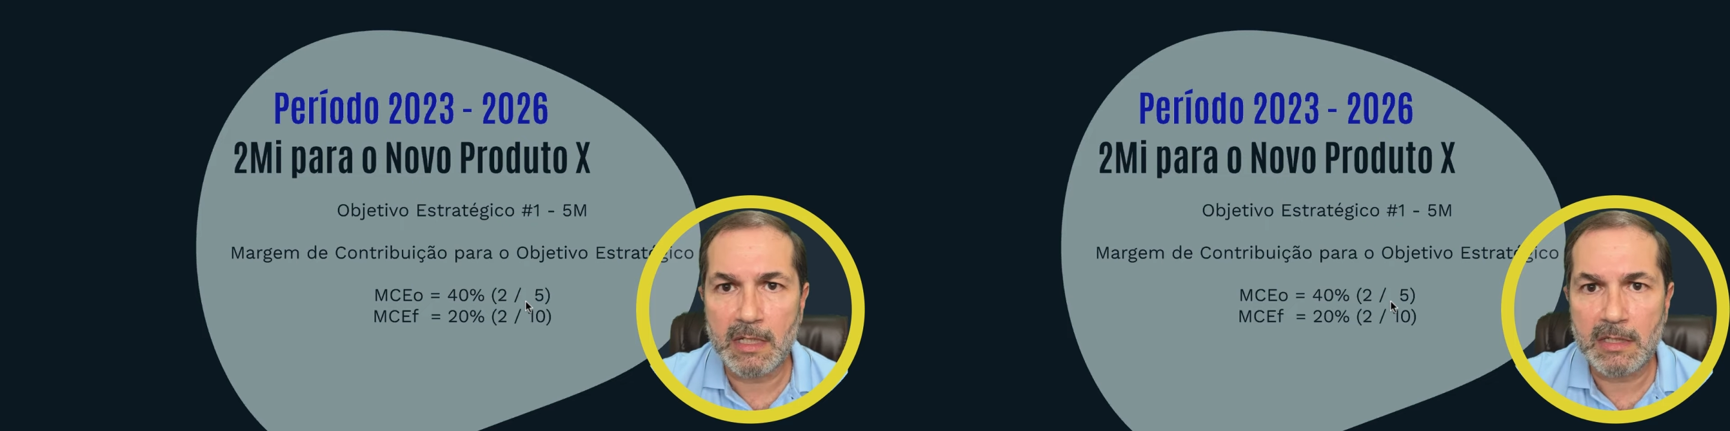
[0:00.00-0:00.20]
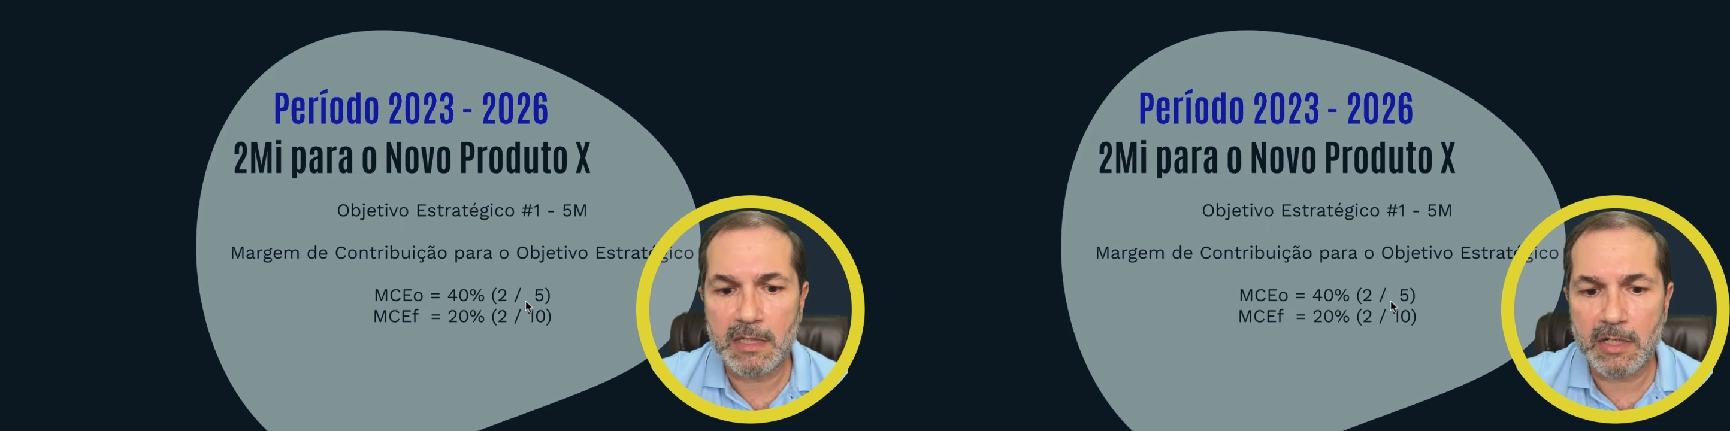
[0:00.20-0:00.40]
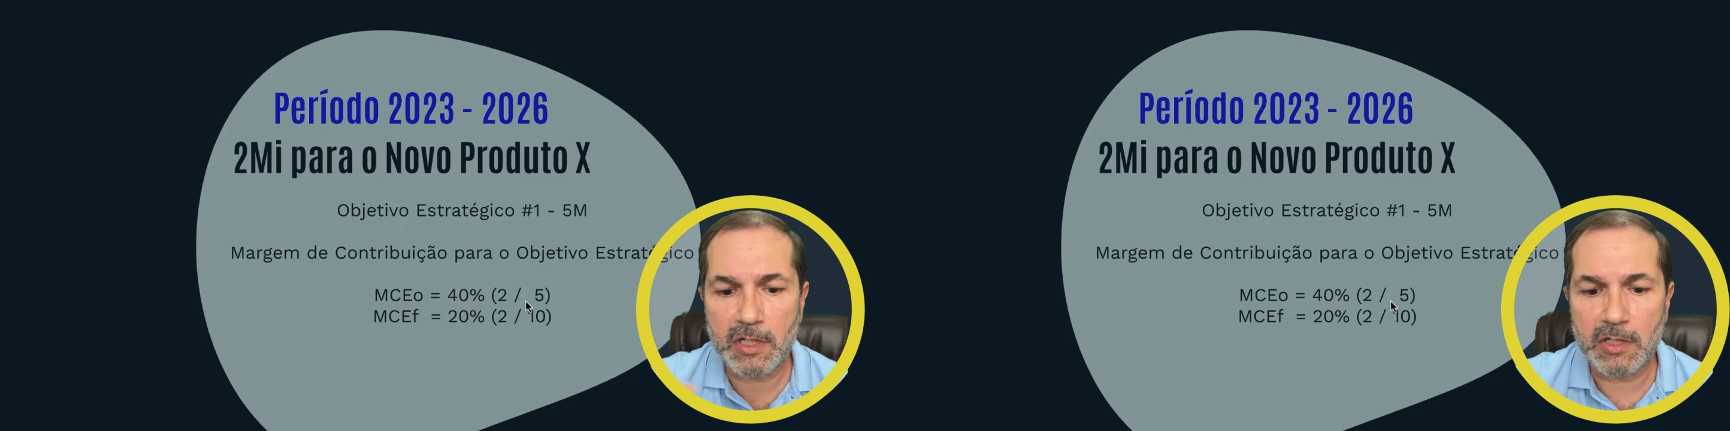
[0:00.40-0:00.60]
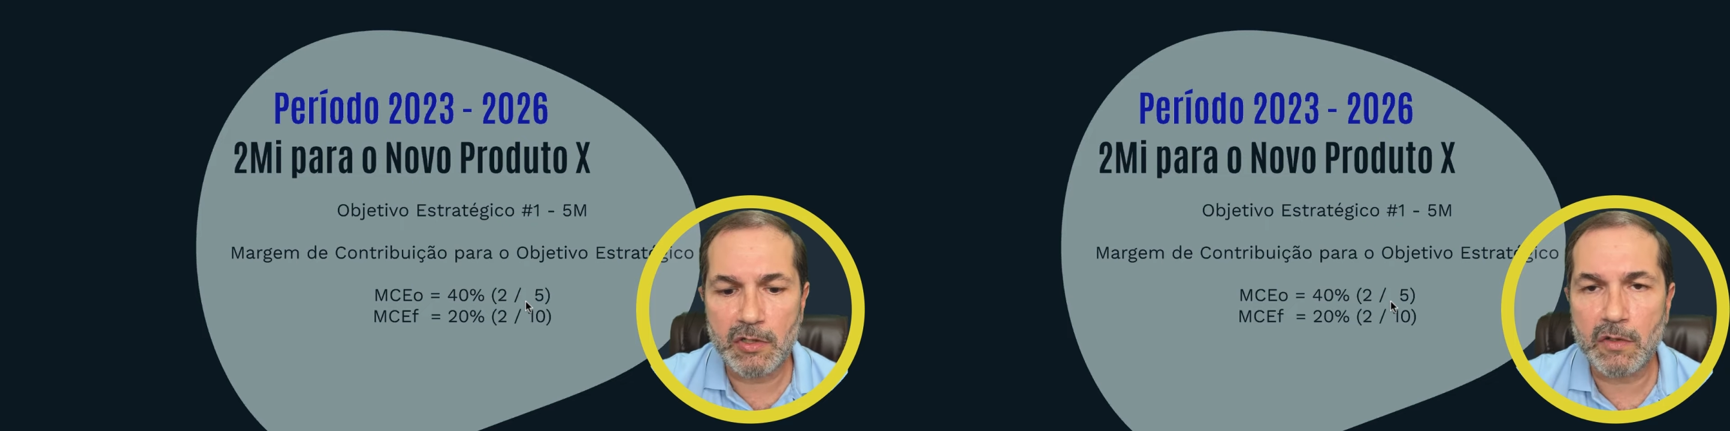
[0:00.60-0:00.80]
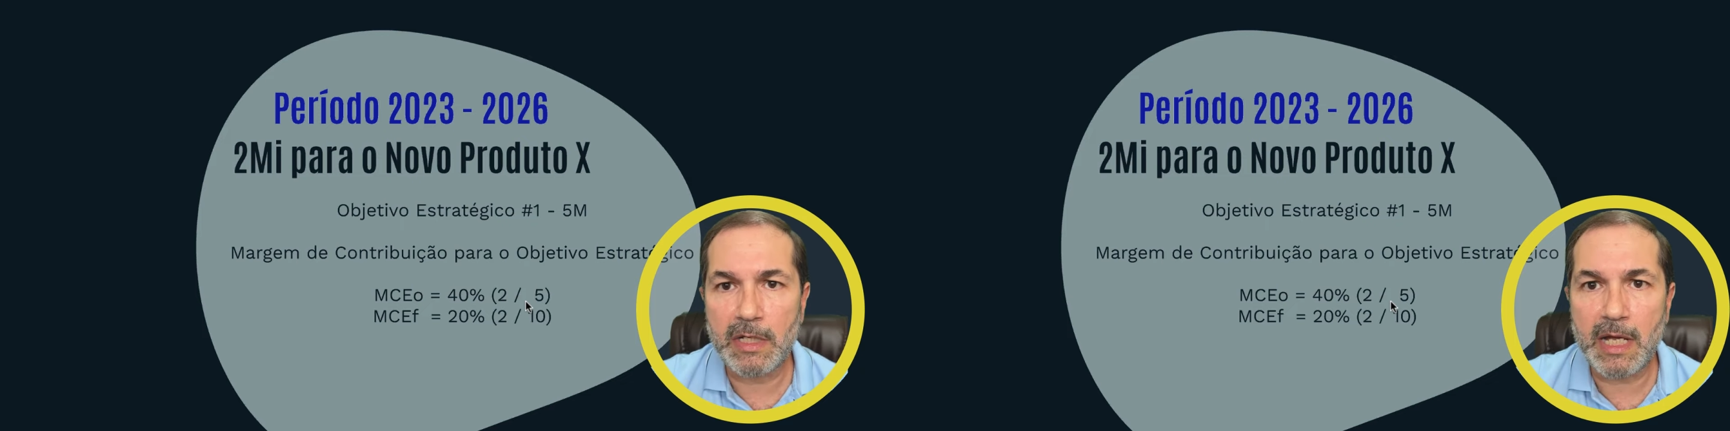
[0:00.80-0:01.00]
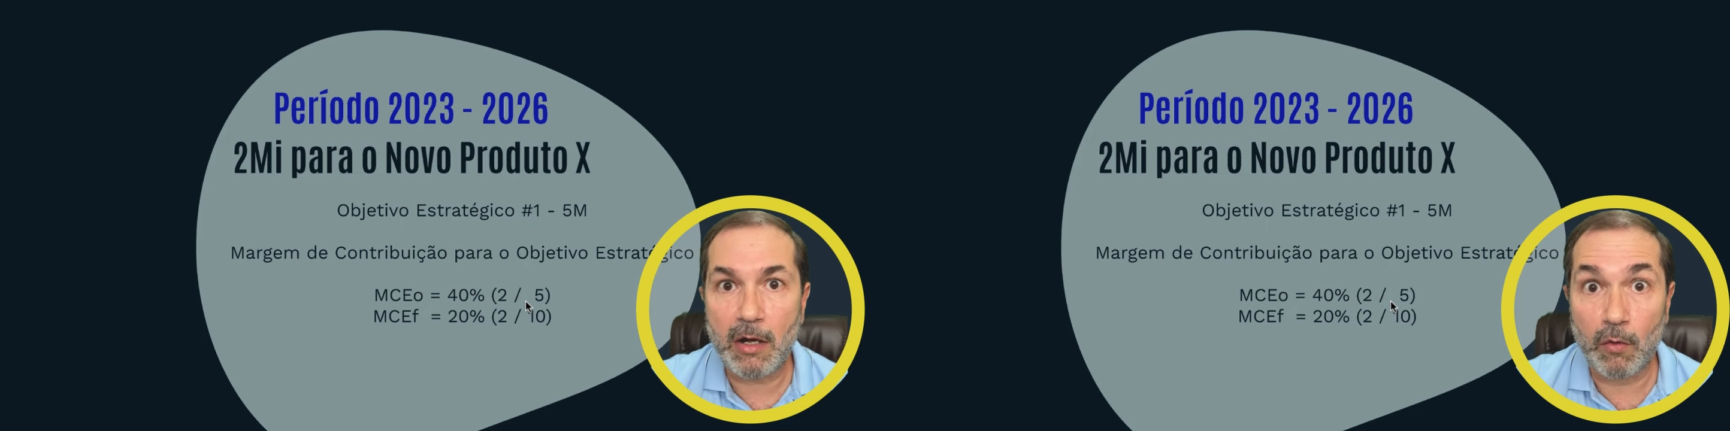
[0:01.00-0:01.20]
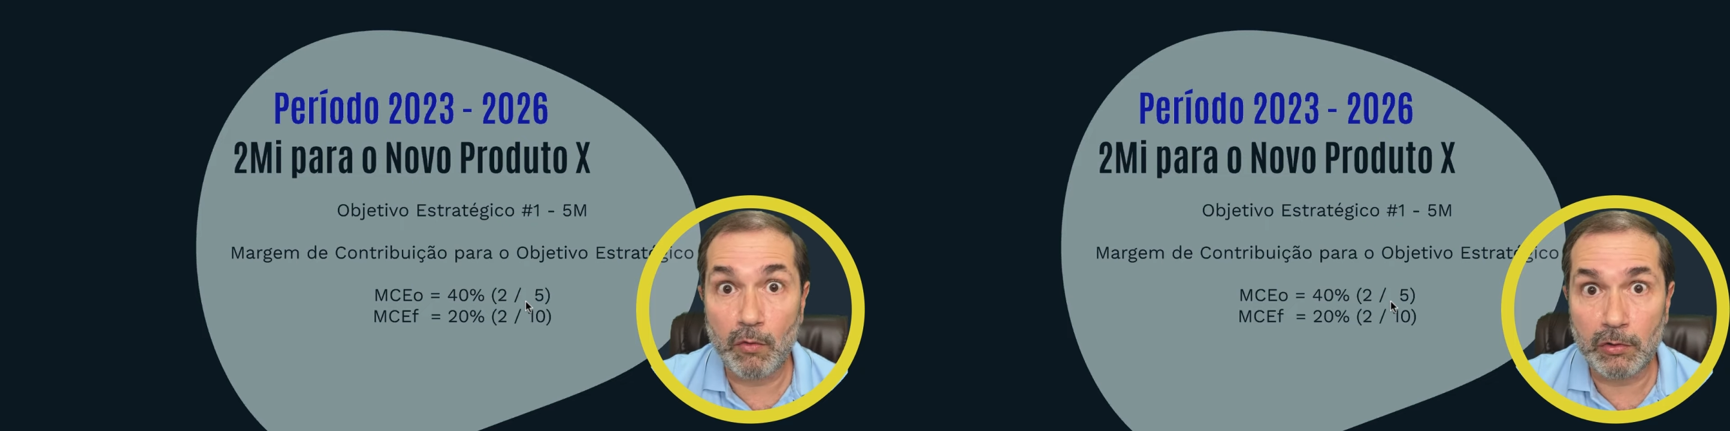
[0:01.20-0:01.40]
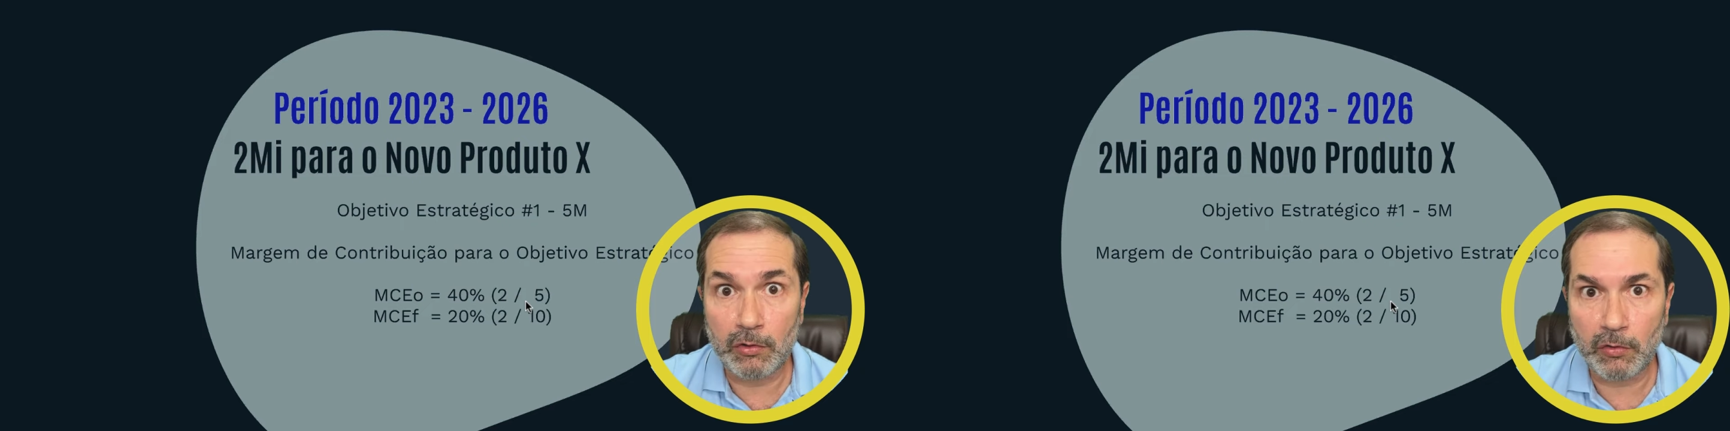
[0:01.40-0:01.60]
Se a gente olhar
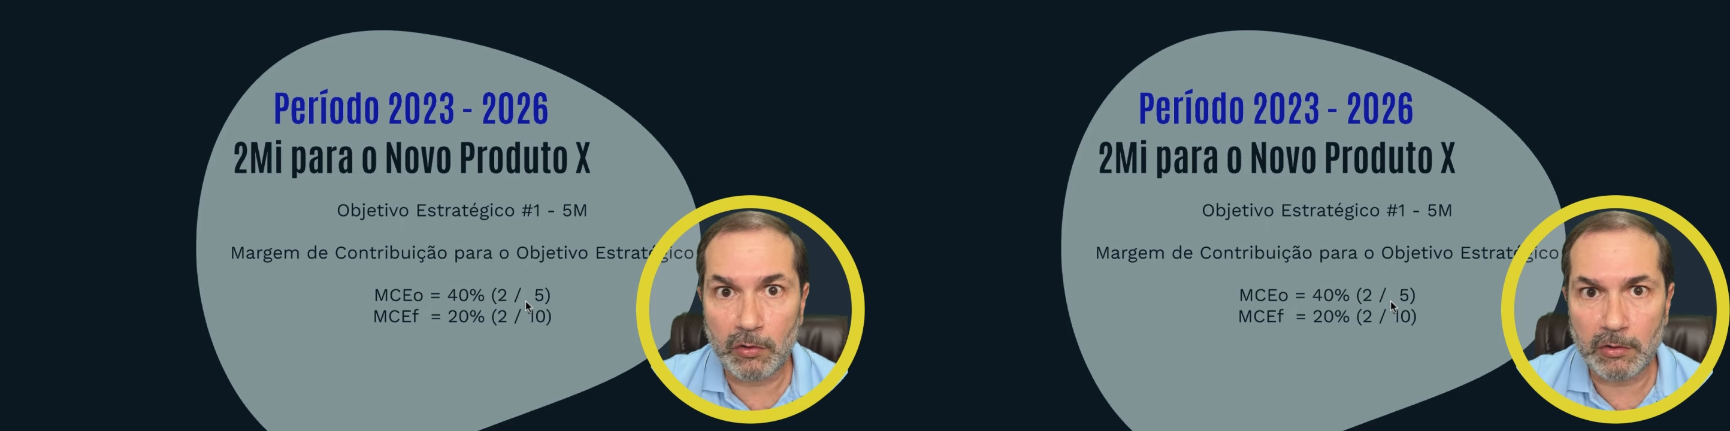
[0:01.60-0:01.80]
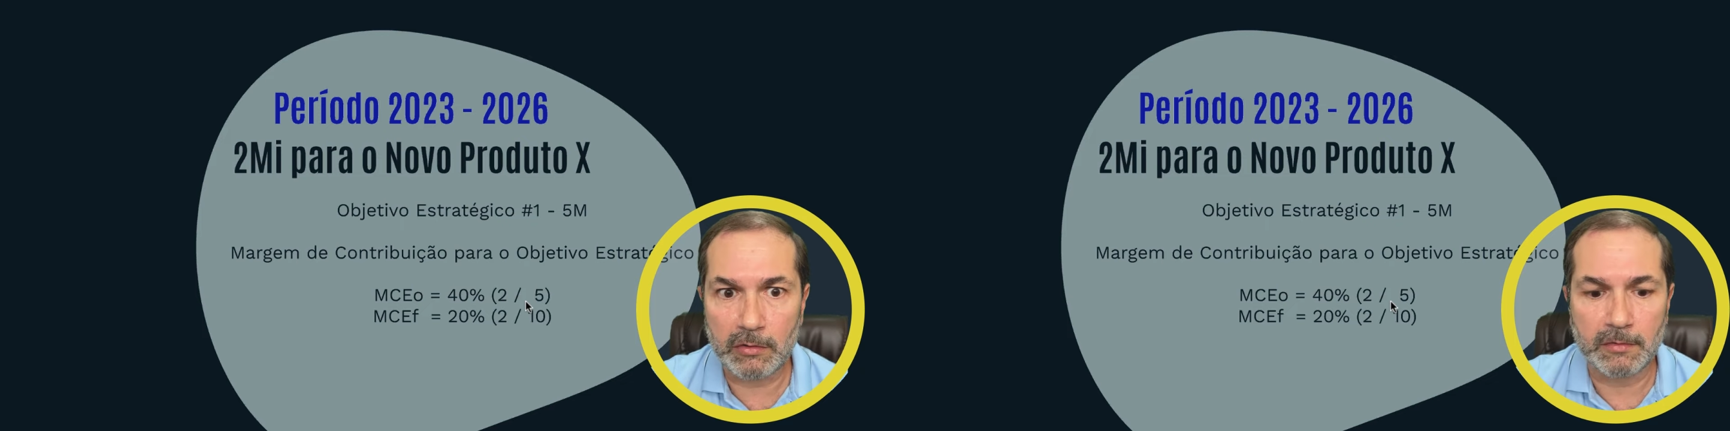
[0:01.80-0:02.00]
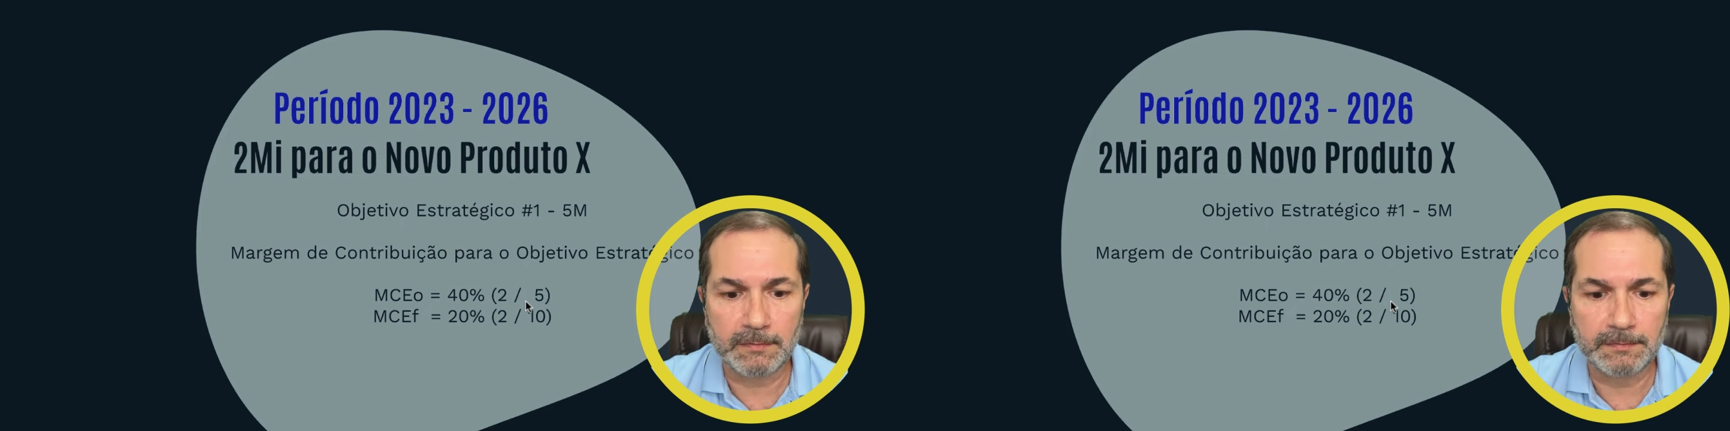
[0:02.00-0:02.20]
o todo,